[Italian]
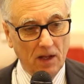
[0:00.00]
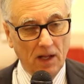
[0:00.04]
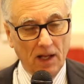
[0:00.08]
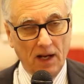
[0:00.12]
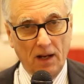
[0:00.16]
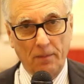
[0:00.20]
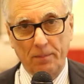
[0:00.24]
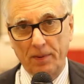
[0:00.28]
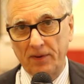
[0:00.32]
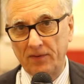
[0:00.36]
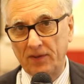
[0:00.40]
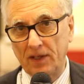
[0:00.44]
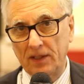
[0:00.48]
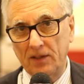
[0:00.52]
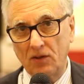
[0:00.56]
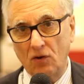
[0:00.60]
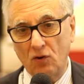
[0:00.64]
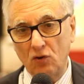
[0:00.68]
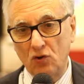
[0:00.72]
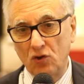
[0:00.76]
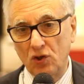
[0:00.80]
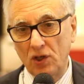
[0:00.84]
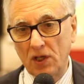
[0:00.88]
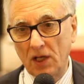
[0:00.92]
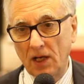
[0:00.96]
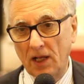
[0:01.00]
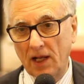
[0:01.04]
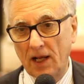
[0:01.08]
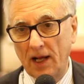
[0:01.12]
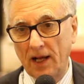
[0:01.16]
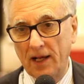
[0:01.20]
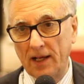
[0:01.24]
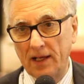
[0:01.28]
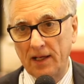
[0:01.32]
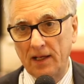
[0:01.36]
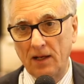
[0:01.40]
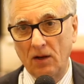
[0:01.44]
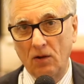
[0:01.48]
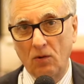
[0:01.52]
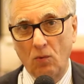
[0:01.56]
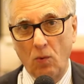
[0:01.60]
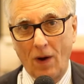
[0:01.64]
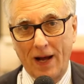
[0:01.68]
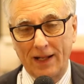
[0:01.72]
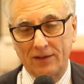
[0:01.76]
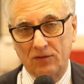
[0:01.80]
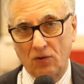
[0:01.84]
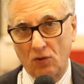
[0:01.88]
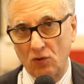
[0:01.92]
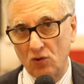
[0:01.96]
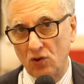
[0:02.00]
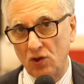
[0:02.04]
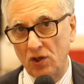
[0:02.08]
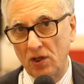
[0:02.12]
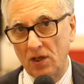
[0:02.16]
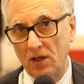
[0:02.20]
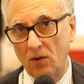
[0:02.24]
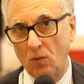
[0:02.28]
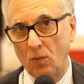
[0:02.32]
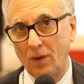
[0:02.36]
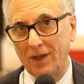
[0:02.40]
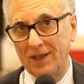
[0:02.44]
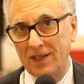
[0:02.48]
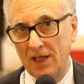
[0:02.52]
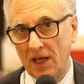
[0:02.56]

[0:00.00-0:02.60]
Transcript: rappresentano circa il 4, 5,